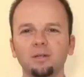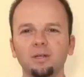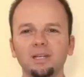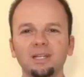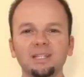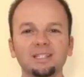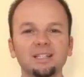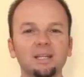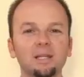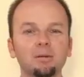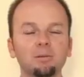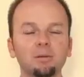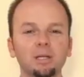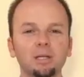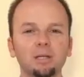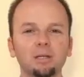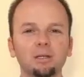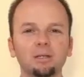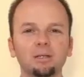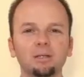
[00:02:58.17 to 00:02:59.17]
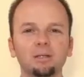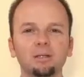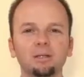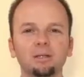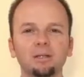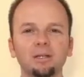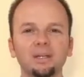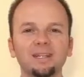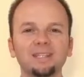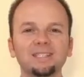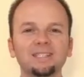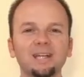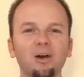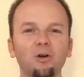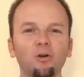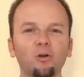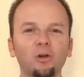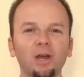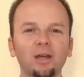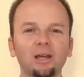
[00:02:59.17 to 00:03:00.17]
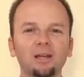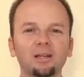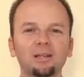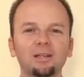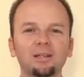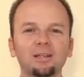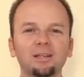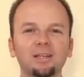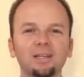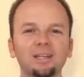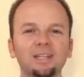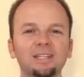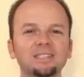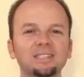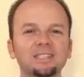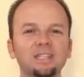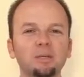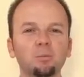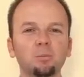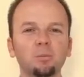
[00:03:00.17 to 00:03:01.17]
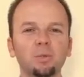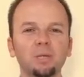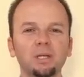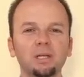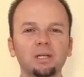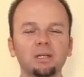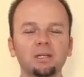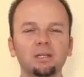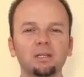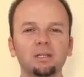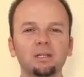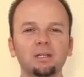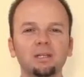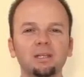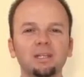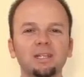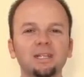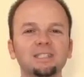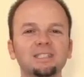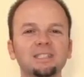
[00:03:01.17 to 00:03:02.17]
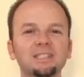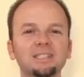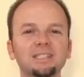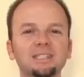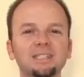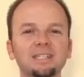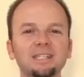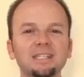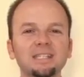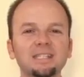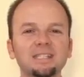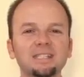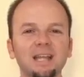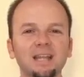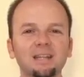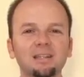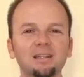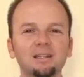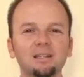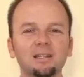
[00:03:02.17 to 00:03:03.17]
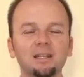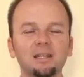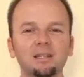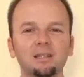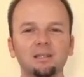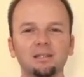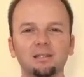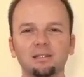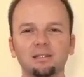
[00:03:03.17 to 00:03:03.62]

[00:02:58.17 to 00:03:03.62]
Eres libre, eres ahora, eres siempre, eres en este instante.